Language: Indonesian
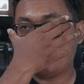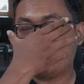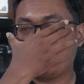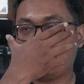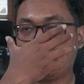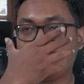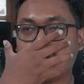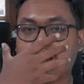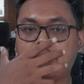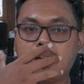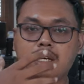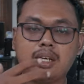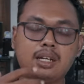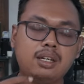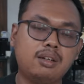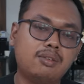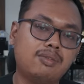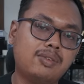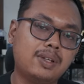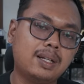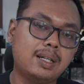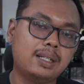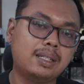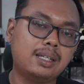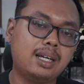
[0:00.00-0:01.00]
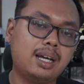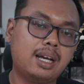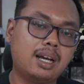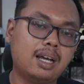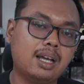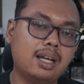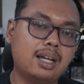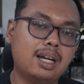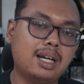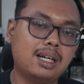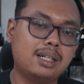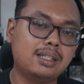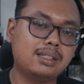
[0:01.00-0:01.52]
apakah ini feel-nya
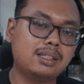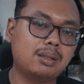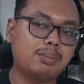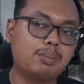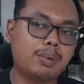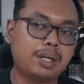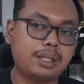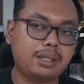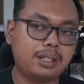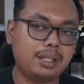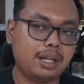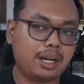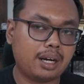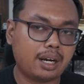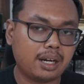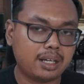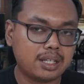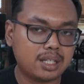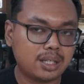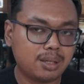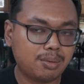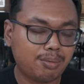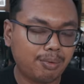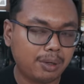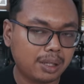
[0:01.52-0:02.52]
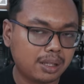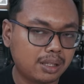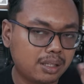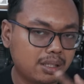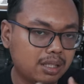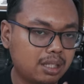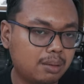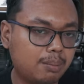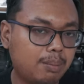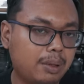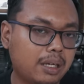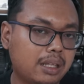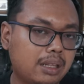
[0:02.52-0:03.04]
akan seperti rest fit
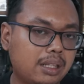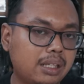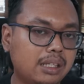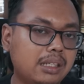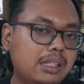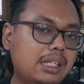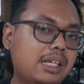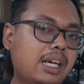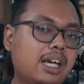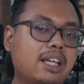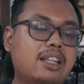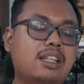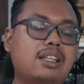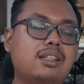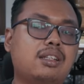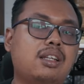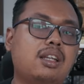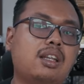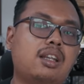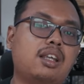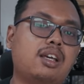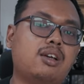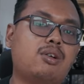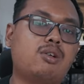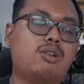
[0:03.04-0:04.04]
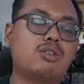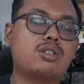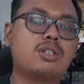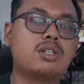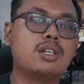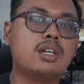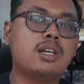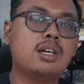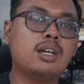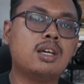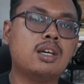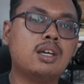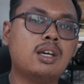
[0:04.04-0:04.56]
seperti di kayak titik course
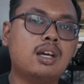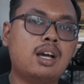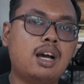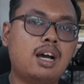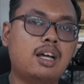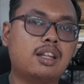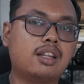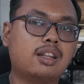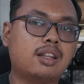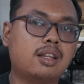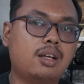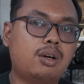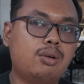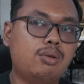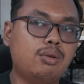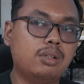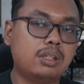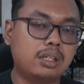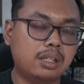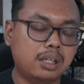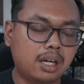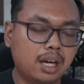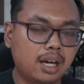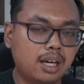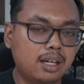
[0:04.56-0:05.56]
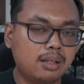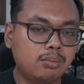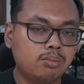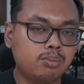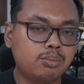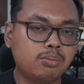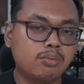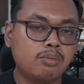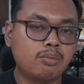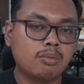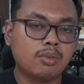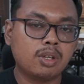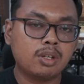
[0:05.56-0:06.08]
atau enggak.
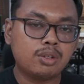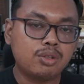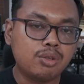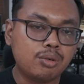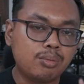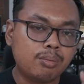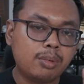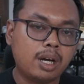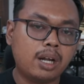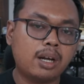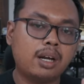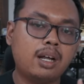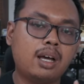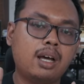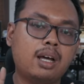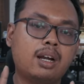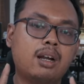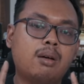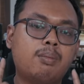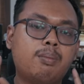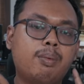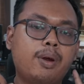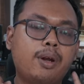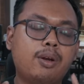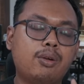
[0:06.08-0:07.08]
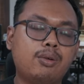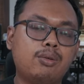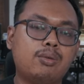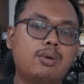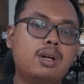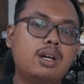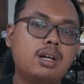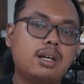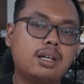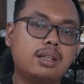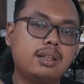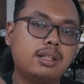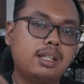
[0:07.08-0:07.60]
Cuman harapan
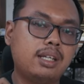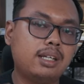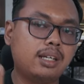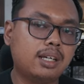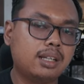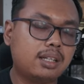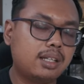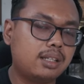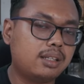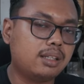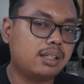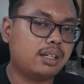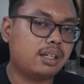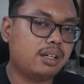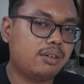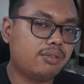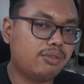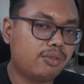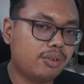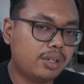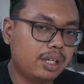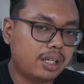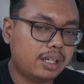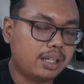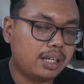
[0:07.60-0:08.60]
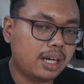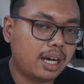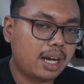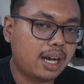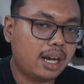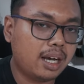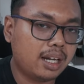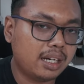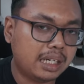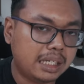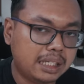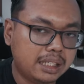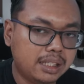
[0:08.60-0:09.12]
gua ketika titik revo ini
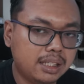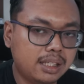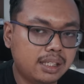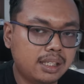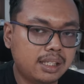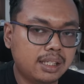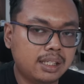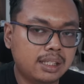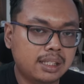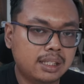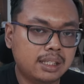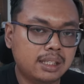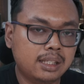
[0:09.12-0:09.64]
hadir,